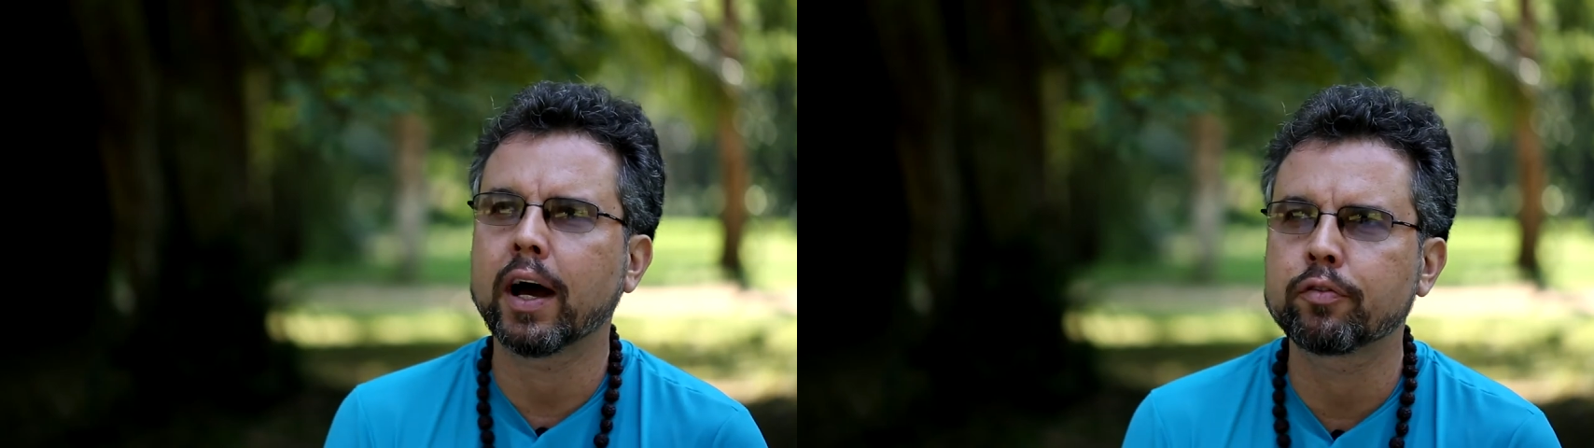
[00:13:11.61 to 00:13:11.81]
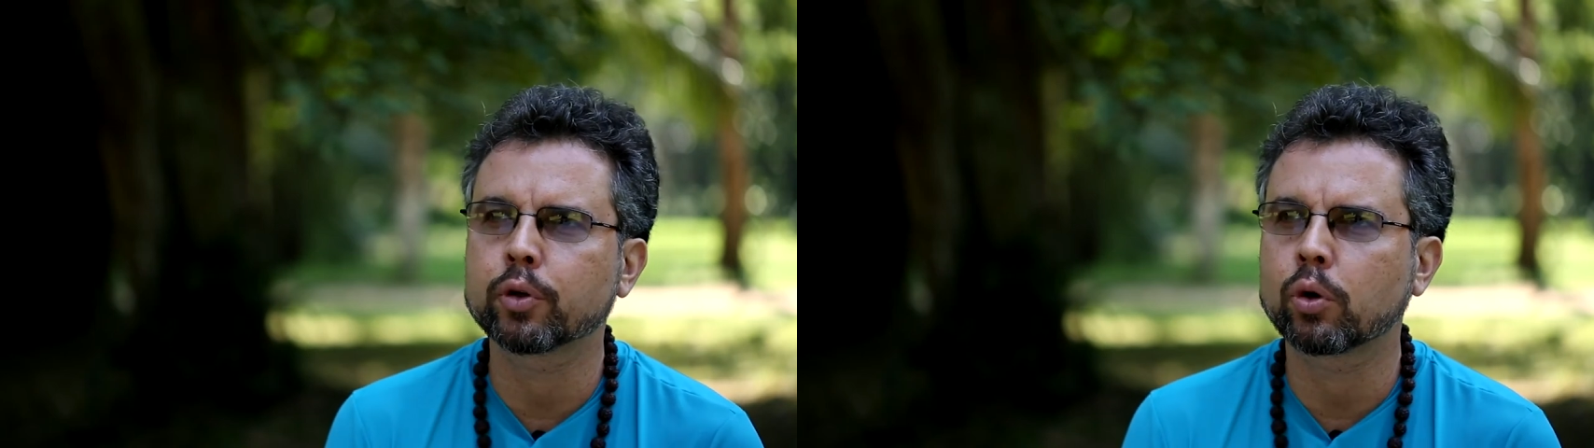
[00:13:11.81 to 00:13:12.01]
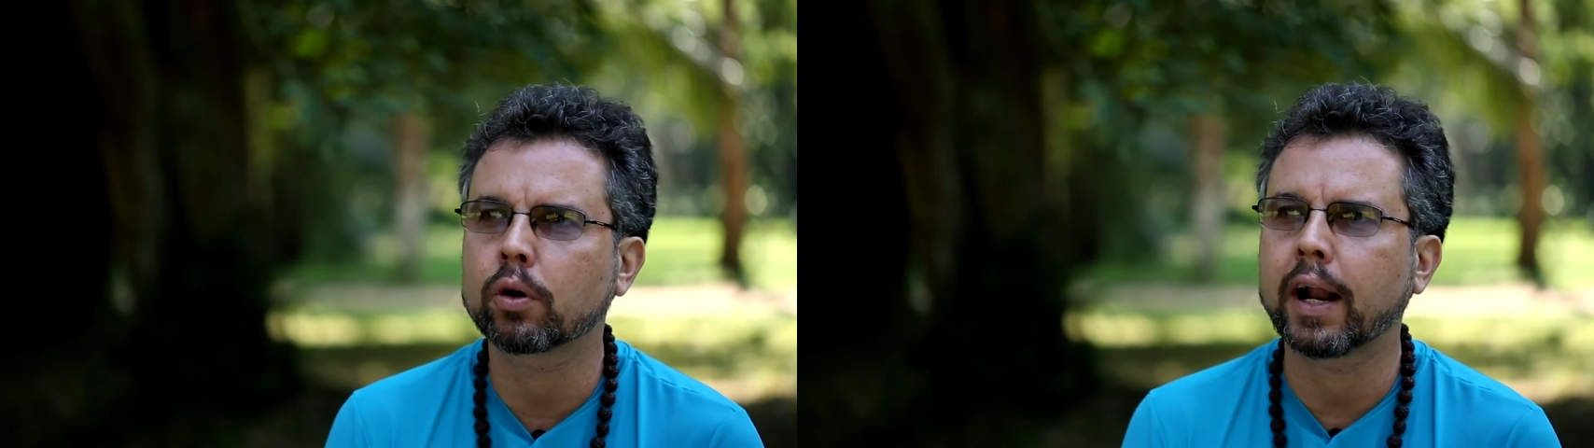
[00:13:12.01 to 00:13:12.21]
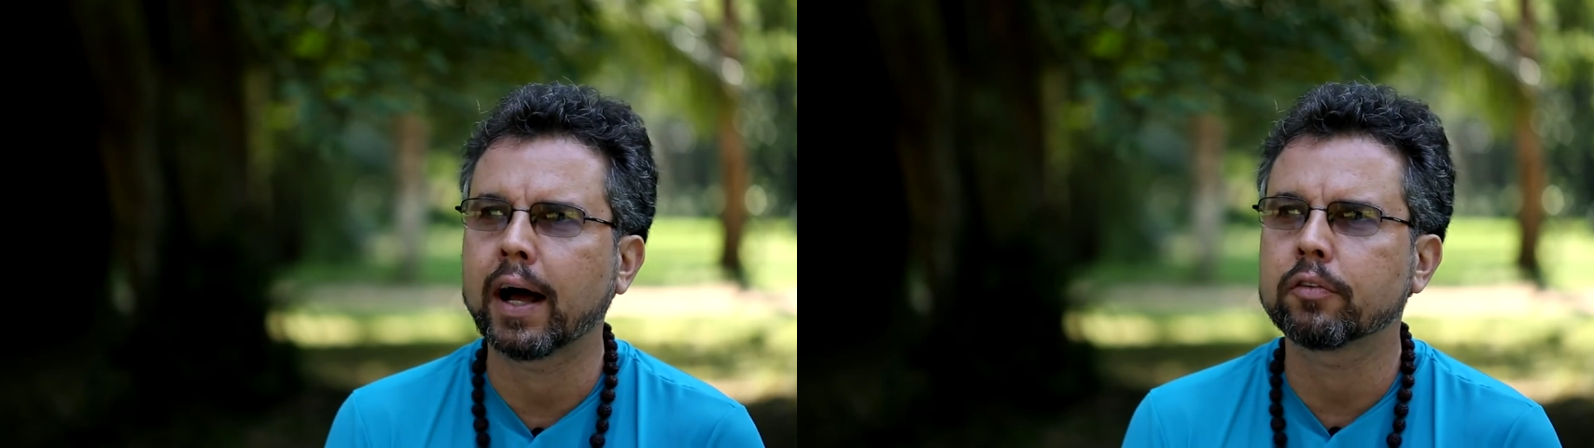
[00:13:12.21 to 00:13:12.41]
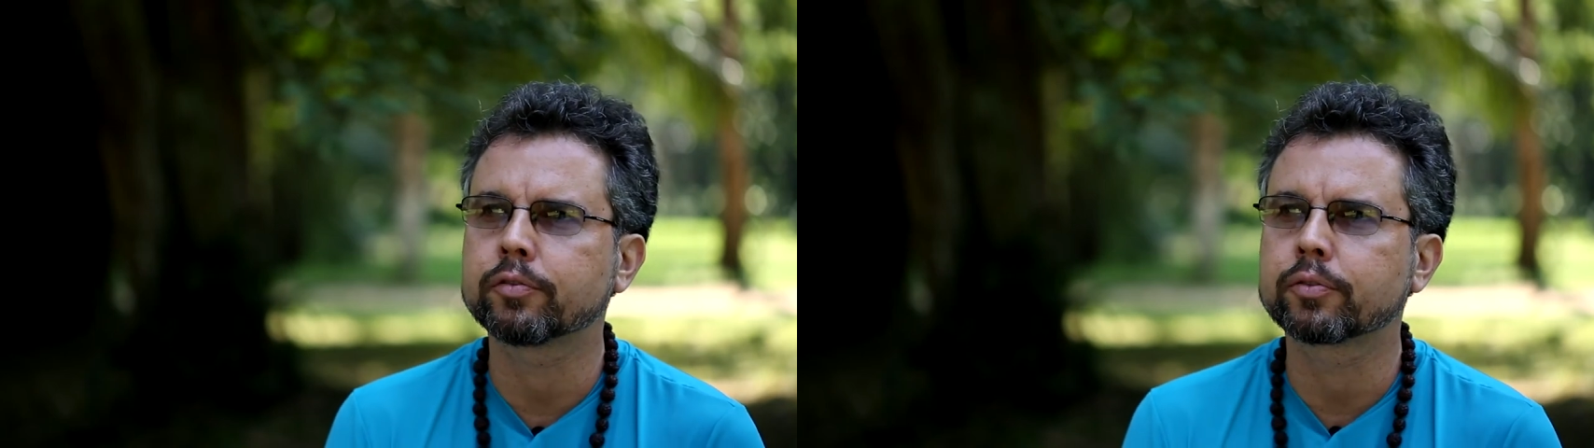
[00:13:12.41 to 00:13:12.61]

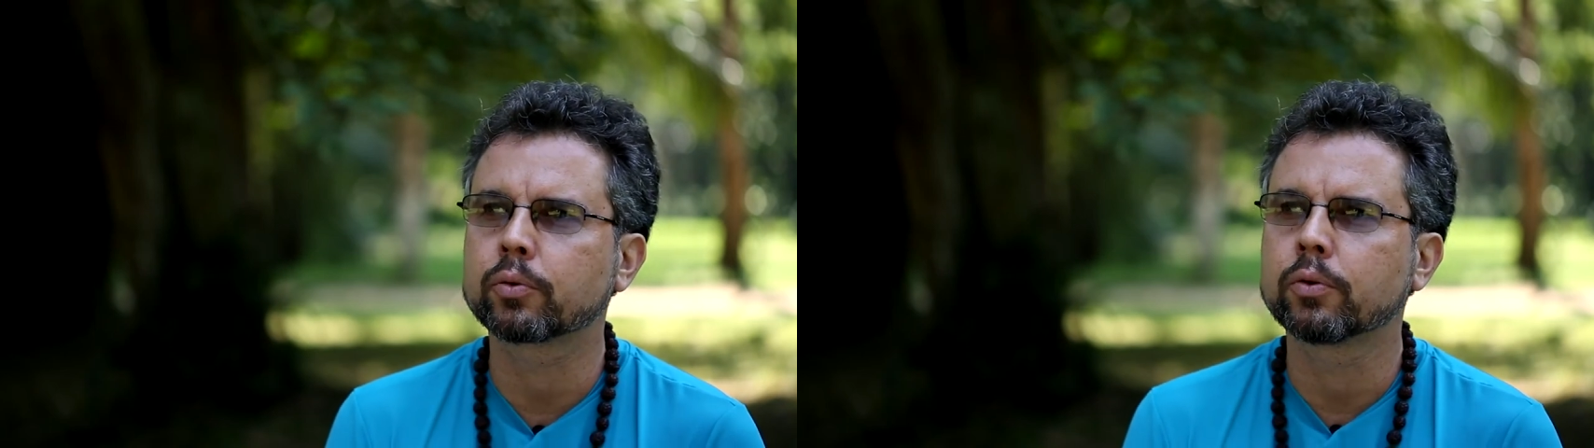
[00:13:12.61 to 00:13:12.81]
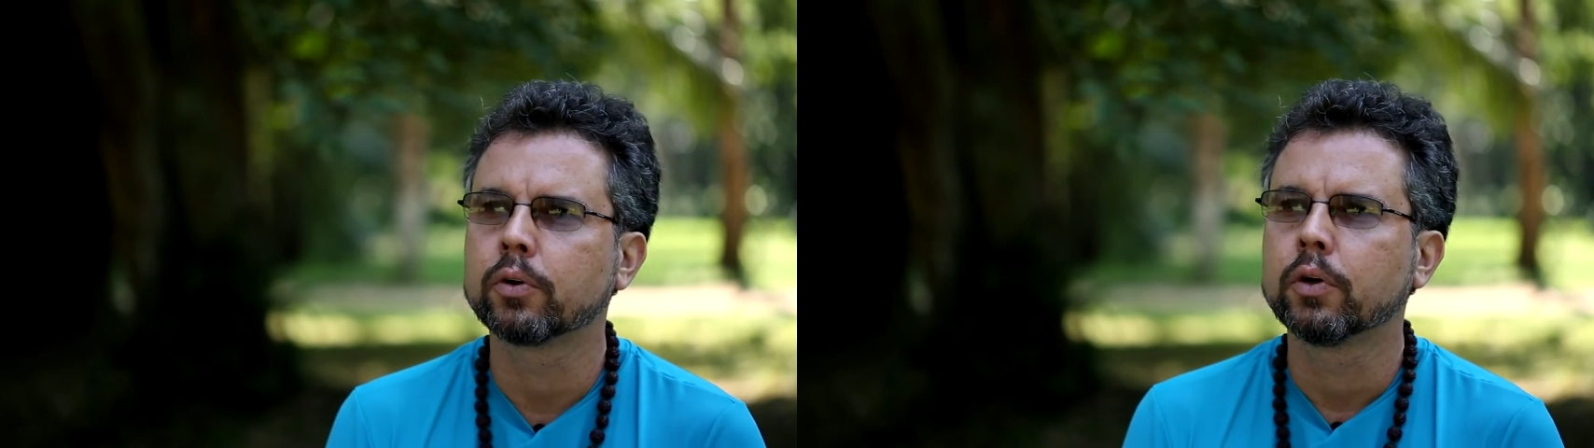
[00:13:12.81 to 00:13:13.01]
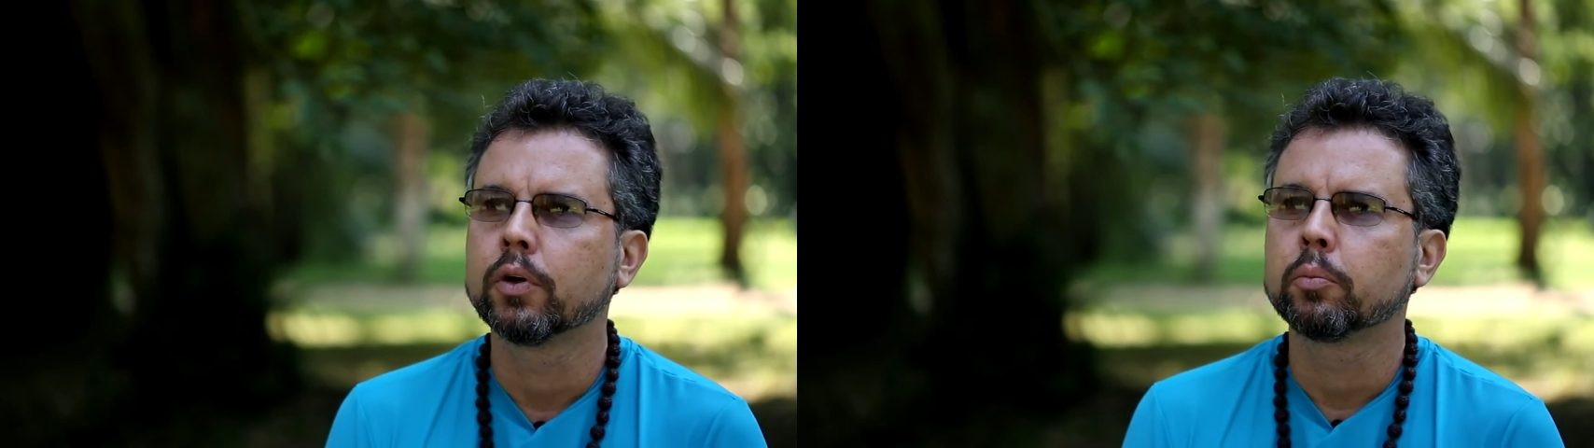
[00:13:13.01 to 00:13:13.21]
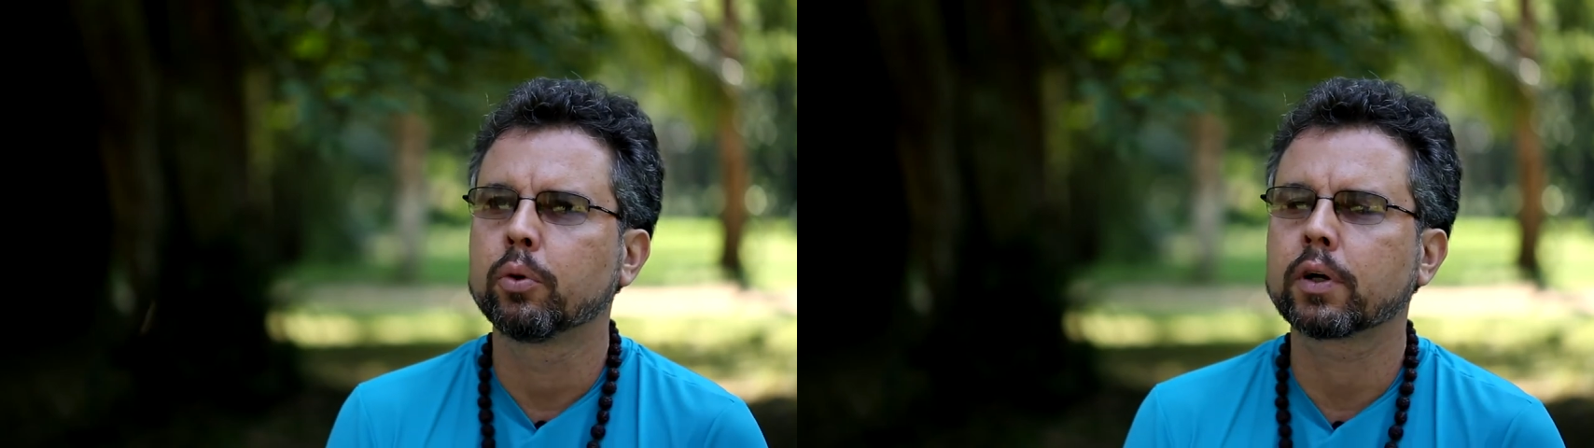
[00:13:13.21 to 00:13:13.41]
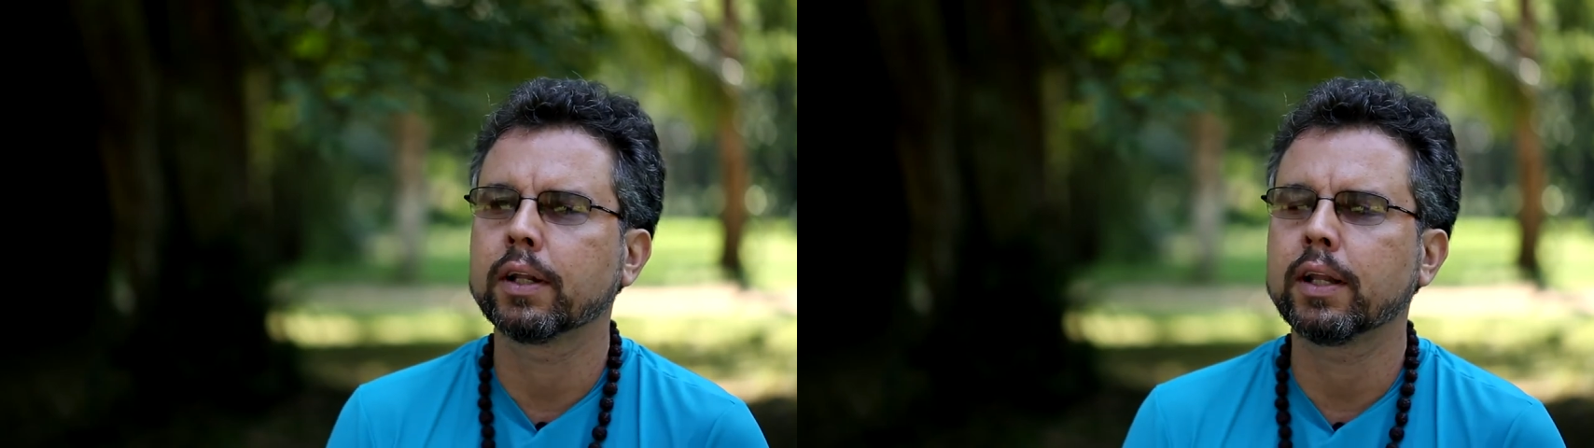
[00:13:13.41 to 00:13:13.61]
fotográfico.
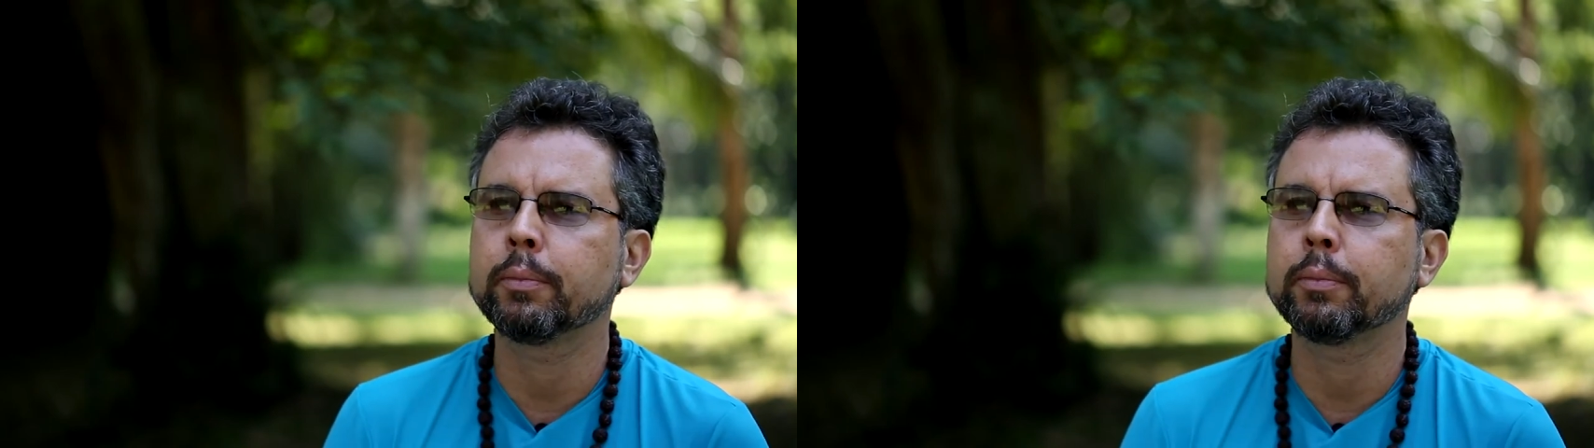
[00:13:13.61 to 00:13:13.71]
Porque na